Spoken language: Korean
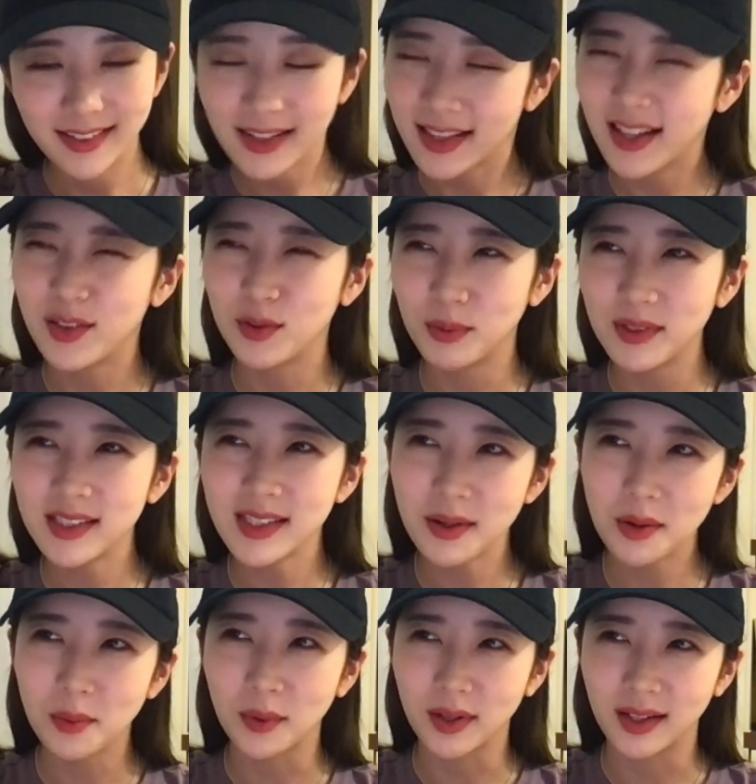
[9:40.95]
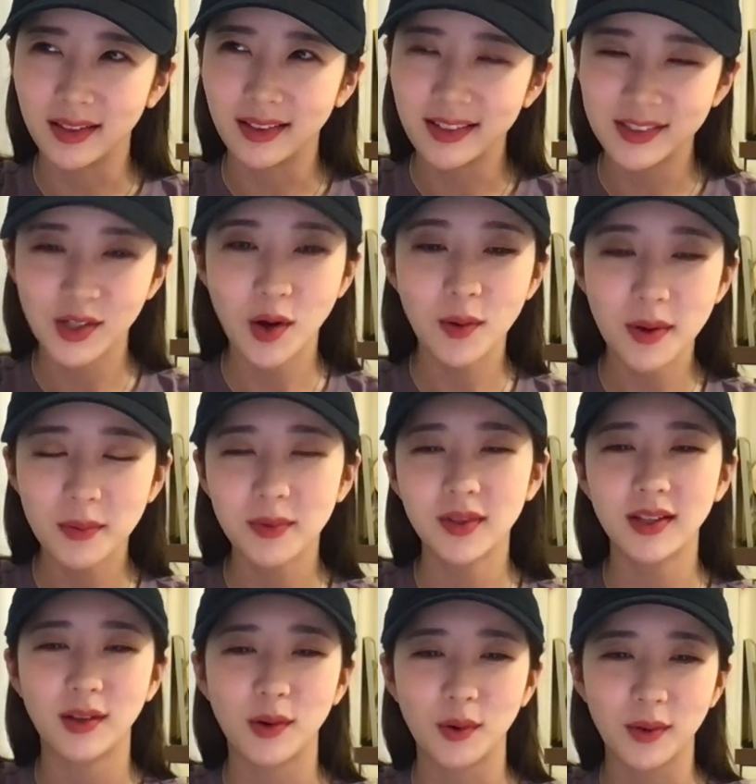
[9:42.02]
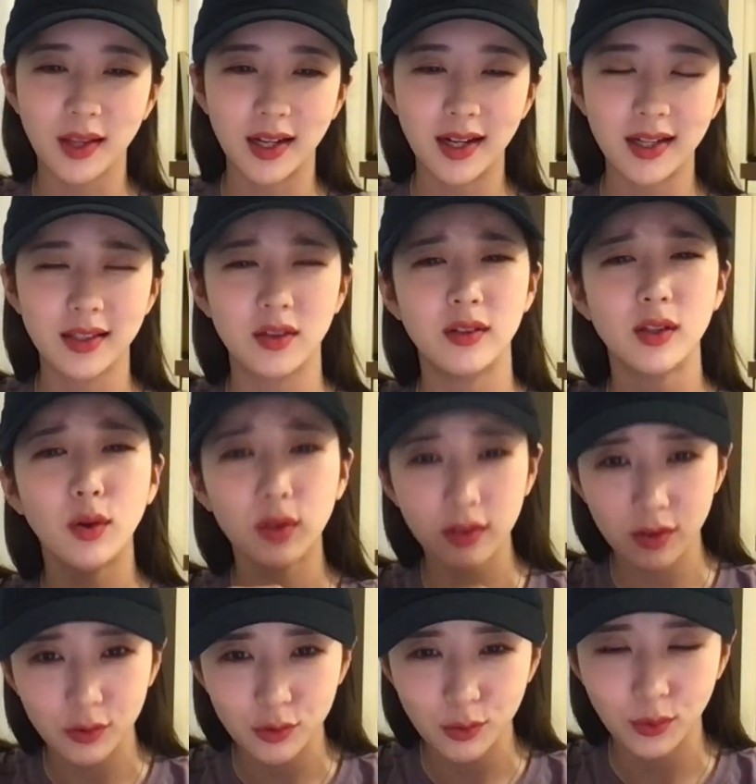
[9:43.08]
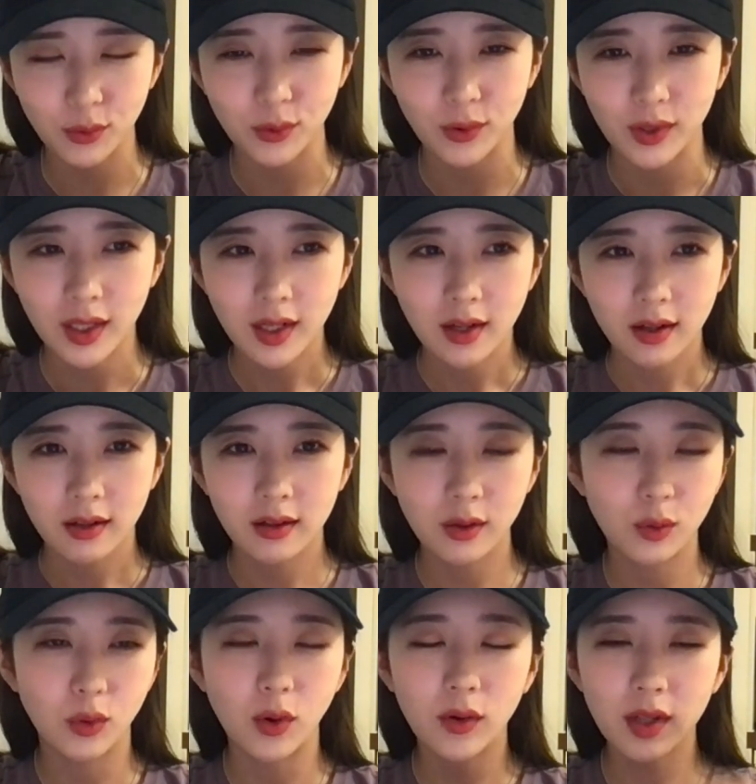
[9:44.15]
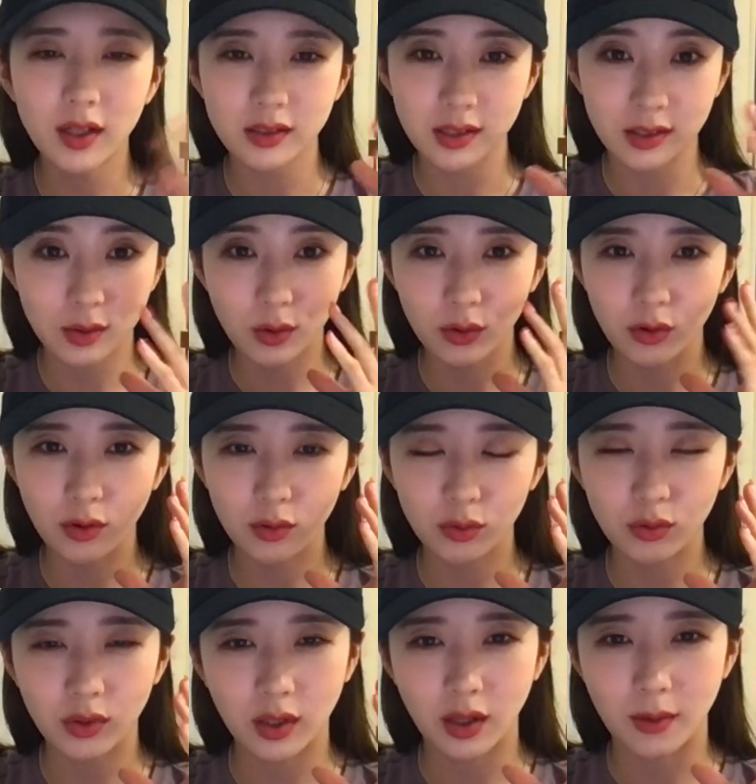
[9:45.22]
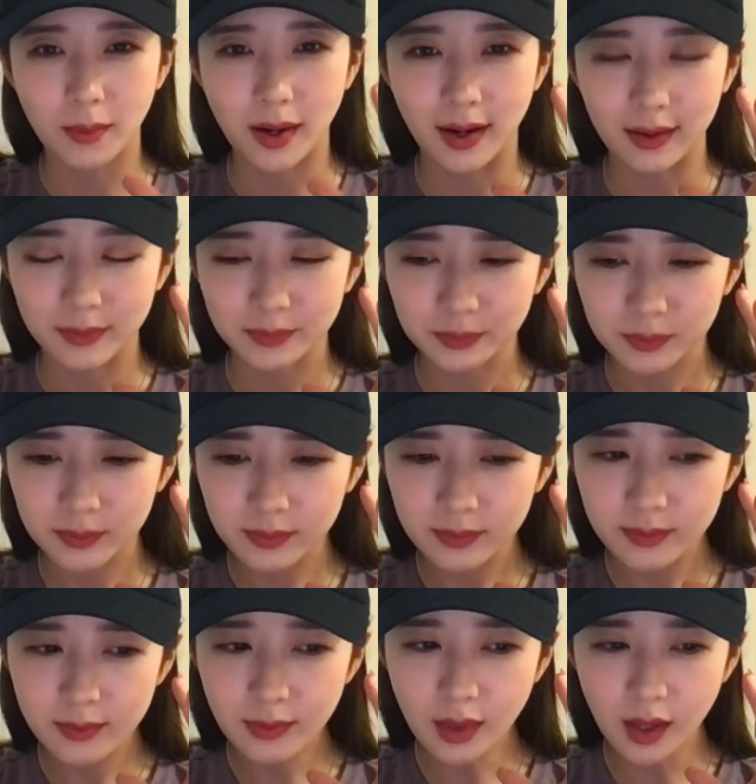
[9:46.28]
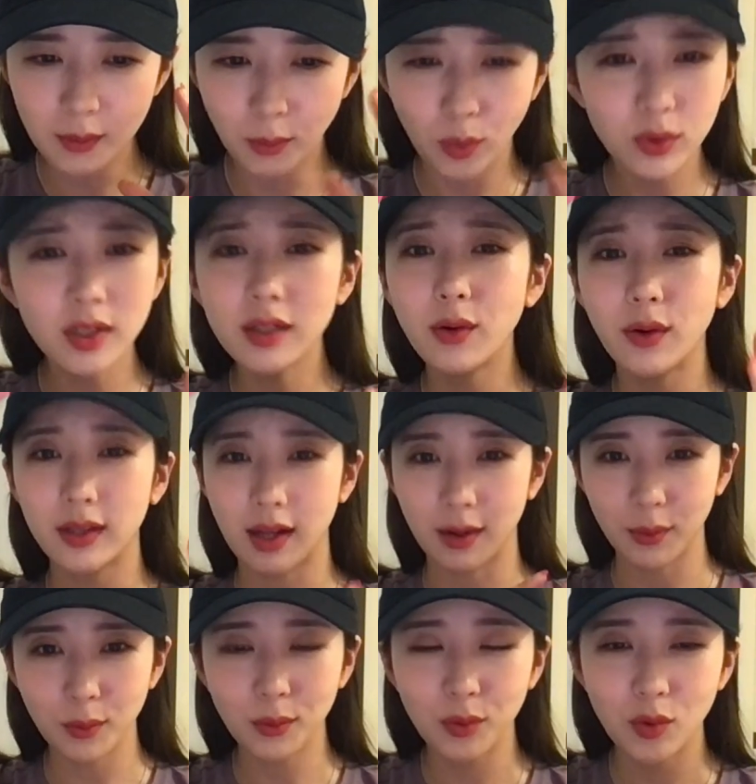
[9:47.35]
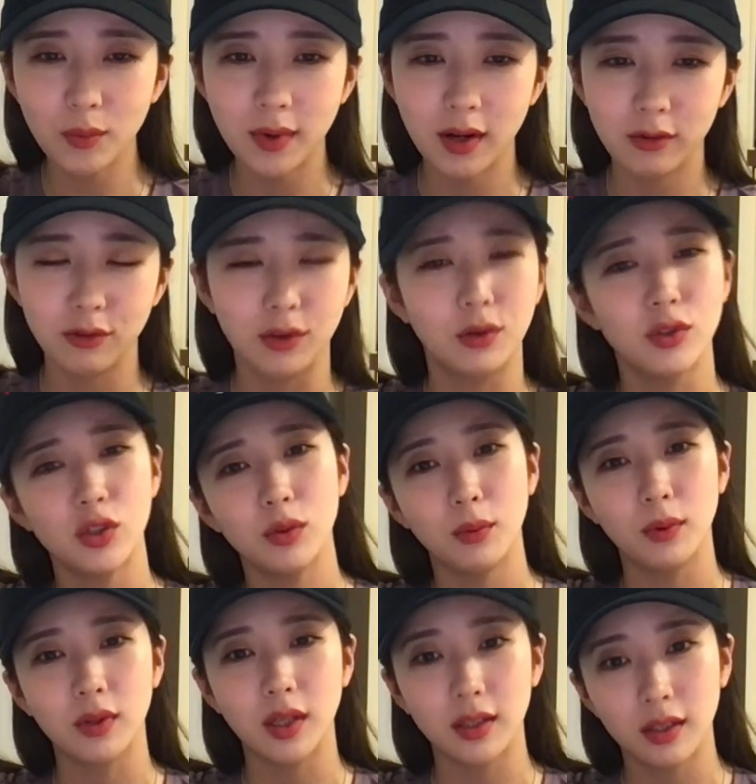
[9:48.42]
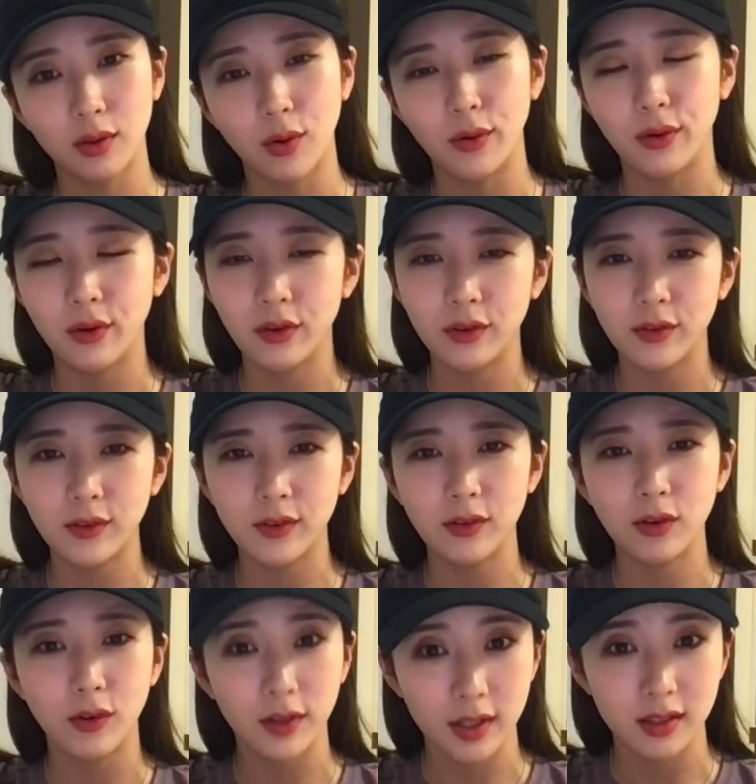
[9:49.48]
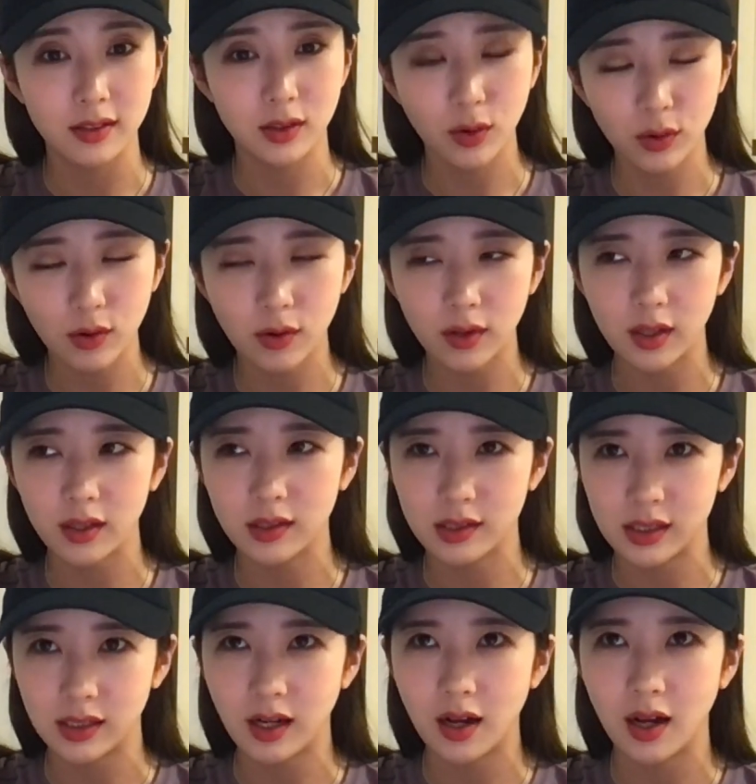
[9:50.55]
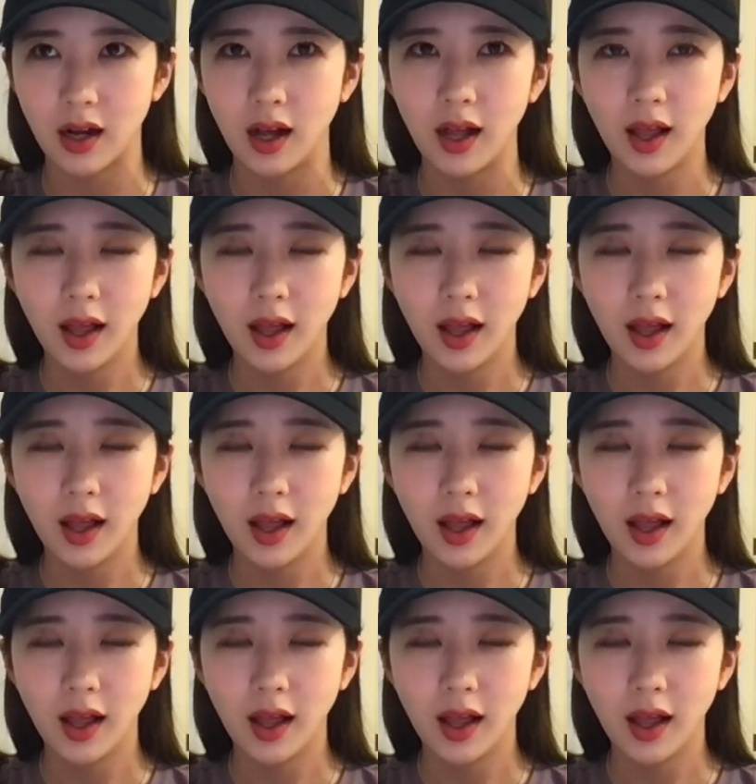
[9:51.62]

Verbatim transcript: 내두 네, 번째는 모르겠는데 처음 해보는 결혼이라 서툴고 그리고 워낙 제 성격도 이렇게 막 모든 거에 다 꼼꼼하고 이러지도 못하는 덜렁거리는 성격인지라